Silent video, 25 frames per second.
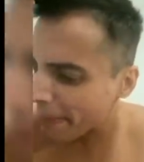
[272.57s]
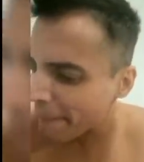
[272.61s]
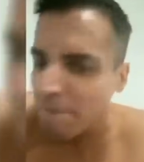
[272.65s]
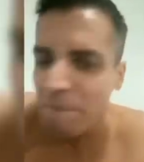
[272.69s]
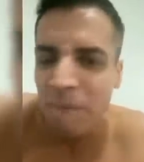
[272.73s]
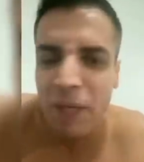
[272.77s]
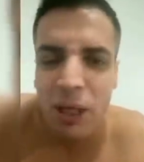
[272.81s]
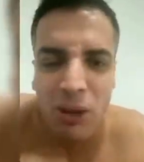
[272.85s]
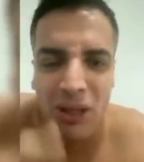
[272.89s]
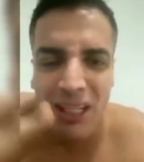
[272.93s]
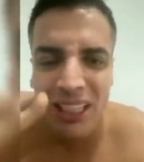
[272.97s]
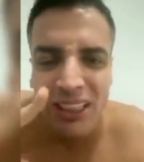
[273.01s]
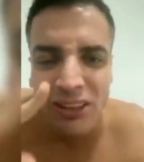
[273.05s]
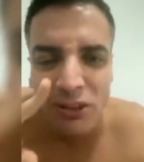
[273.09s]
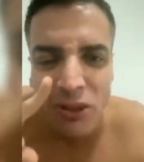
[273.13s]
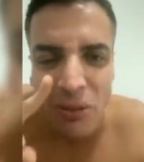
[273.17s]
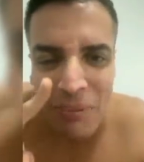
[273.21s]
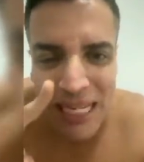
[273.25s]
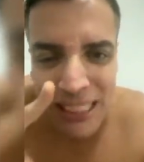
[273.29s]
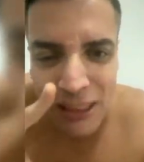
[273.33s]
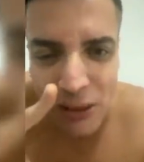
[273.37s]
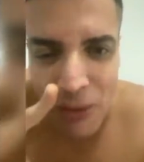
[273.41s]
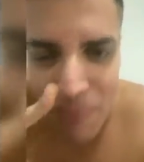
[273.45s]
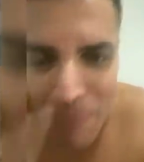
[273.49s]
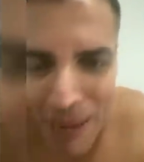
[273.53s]
Pelo
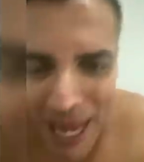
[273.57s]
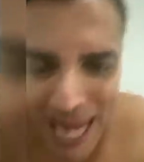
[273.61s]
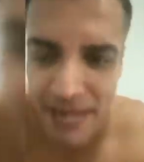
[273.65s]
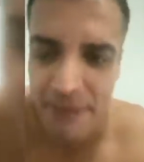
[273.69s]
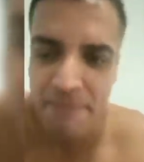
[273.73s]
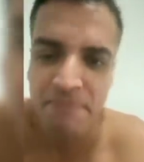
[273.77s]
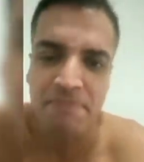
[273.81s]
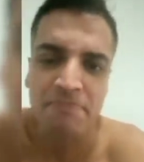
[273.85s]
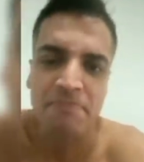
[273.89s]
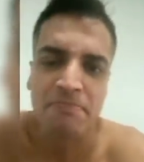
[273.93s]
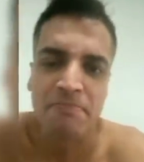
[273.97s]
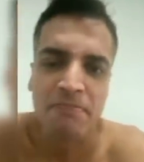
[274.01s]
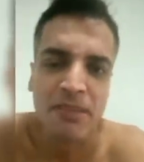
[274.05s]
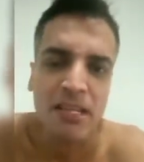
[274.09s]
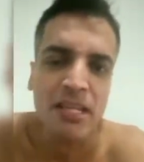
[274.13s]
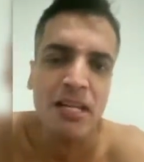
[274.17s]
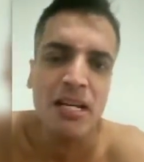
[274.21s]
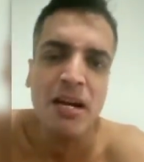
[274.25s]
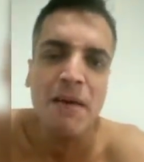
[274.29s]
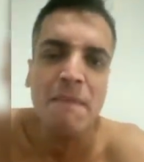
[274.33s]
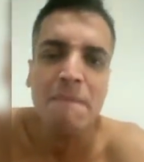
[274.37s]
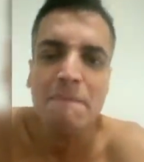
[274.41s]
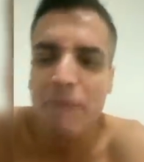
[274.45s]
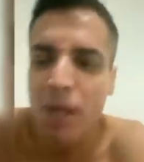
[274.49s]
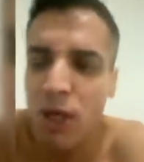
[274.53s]
candomblé do bem.
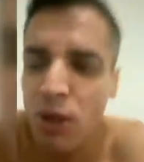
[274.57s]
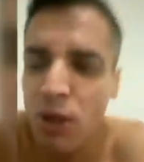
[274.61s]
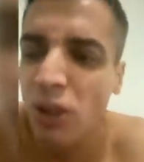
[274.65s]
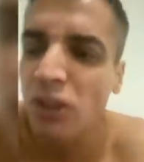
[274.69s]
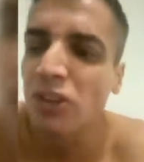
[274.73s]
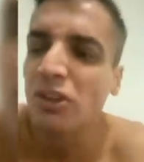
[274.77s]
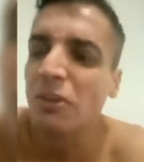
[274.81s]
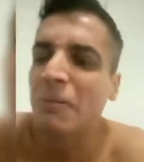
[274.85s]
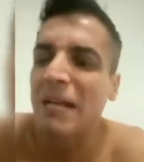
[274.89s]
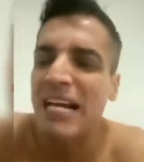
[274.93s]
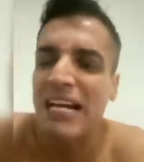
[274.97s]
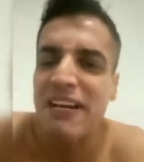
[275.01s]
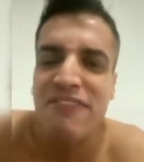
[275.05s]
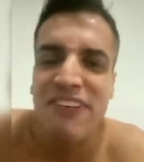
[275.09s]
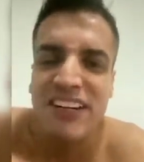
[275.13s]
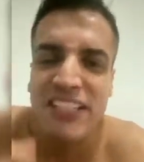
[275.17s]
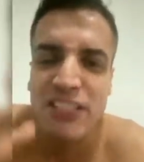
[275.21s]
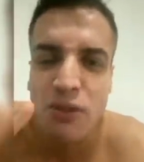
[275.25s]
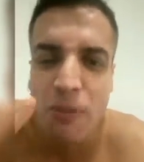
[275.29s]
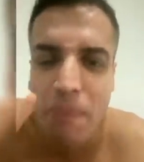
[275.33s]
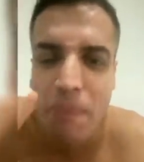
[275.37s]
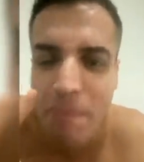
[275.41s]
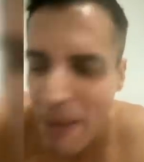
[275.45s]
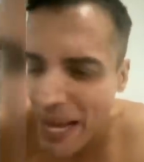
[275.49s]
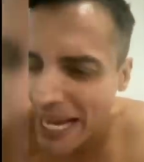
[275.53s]
Pelo candomblé que faz
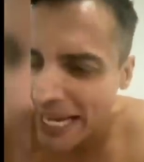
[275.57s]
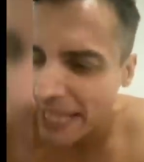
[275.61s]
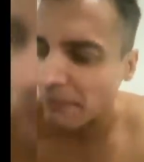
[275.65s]
o bem.